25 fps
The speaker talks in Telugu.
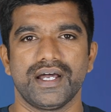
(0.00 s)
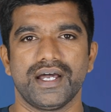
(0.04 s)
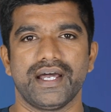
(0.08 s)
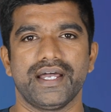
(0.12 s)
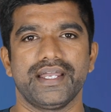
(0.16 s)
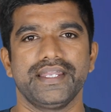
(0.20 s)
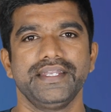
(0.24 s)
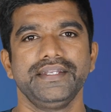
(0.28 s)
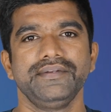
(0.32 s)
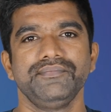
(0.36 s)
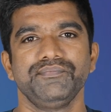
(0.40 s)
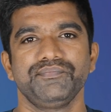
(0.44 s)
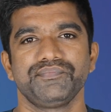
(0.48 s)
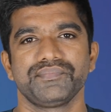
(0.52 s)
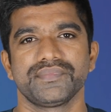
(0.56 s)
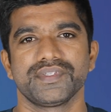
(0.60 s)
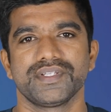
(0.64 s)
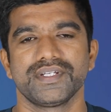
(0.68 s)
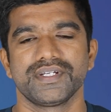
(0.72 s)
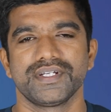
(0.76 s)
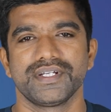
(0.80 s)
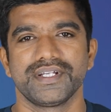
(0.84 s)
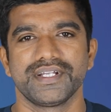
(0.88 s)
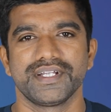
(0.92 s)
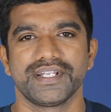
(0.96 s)
హాయ్
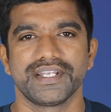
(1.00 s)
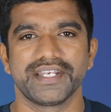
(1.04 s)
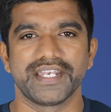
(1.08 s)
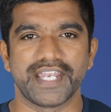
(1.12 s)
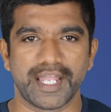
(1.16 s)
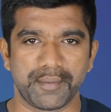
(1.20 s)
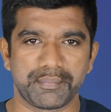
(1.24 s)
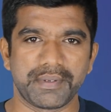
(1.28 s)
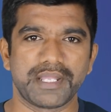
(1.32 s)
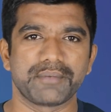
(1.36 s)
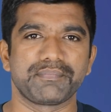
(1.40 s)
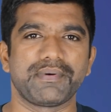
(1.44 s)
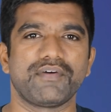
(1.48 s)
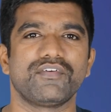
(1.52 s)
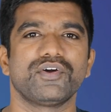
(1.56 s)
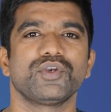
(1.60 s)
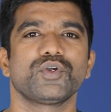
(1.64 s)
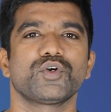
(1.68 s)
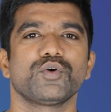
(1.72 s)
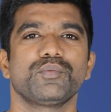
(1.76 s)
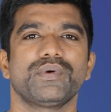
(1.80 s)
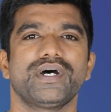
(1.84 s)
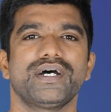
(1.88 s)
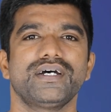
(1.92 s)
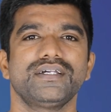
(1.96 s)
నా పేరు పవన్
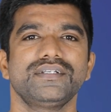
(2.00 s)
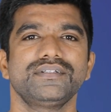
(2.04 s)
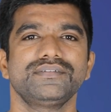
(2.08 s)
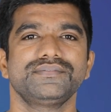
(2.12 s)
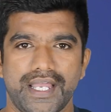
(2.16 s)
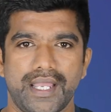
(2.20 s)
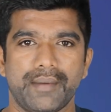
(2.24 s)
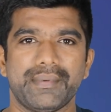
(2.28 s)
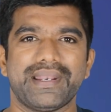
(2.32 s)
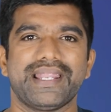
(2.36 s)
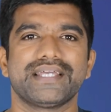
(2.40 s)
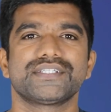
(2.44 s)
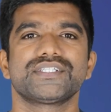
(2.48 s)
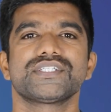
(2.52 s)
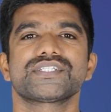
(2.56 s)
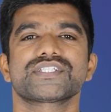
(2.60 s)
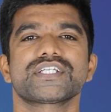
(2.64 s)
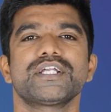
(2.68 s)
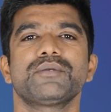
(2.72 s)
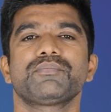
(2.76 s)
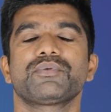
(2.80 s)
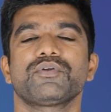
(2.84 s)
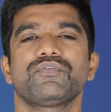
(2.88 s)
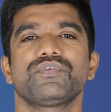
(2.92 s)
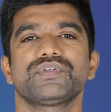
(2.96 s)
కుమార్ ఐమ్ అన్
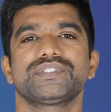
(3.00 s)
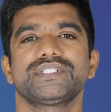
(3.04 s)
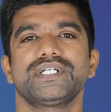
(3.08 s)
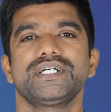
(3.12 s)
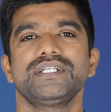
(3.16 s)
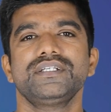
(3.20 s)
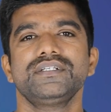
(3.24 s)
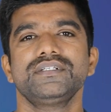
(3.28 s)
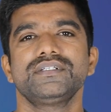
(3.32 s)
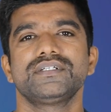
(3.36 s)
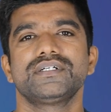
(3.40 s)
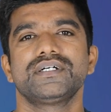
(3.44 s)
అసిస్టెంట్ ప్రొఫెసర్